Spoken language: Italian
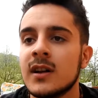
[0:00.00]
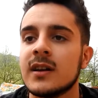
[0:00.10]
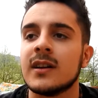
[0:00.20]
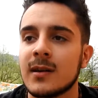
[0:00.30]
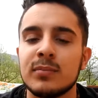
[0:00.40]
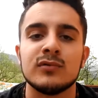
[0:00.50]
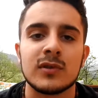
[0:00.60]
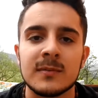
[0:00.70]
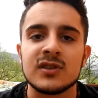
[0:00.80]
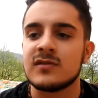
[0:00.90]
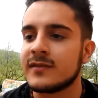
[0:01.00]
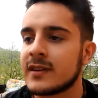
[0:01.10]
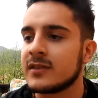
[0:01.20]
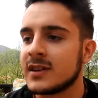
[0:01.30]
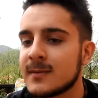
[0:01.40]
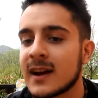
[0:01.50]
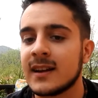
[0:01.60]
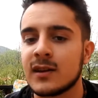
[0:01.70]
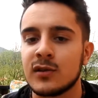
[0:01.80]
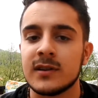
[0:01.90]
eh, appunto come dicevo farvi vedere
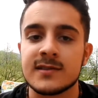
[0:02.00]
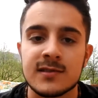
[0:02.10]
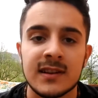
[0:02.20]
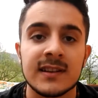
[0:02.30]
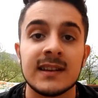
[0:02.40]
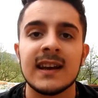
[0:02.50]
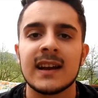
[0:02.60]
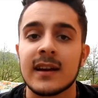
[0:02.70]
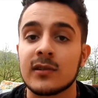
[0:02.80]
magari la collezione intera,